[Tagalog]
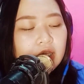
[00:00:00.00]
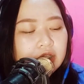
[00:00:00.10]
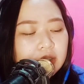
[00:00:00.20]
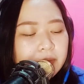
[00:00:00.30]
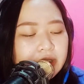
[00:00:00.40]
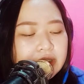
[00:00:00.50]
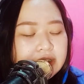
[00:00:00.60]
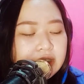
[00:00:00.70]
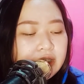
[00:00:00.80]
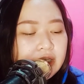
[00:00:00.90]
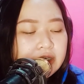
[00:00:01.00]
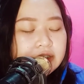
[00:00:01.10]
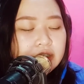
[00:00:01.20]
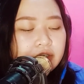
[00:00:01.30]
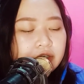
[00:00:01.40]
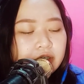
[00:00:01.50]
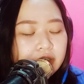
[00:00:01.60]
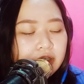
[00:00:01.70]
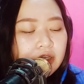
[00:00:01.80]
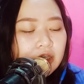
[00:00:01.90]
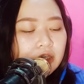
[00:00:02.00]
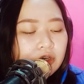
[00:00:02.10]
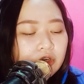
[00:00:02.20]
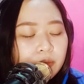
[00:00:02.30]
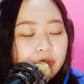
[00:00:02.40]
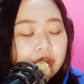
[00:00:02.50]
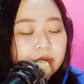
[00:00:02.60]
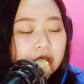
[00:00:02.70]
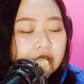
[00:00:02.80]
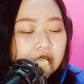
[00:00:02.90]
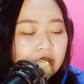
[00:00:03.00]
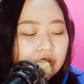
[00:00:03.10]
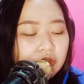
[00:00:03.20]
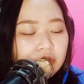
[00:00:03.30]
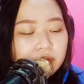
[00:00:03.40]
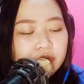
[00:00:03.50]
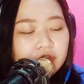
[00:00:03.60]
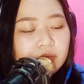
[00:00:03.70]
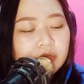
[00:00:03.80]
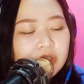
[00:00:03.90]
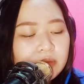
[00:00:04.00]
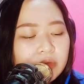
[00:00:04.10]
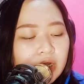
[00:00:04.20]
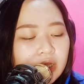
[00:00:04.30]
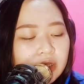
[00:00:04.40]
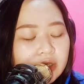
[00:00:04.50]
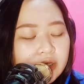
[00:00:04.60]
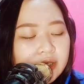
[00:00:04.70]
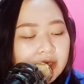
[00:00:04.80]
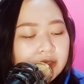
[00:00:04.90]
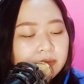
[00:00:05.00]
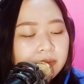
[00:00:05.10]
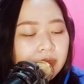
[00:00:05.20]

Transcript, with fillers: Depende sa nangyari sa iyo, okay? Or pwedeng maging ito yung person mo, Libra. Ayan.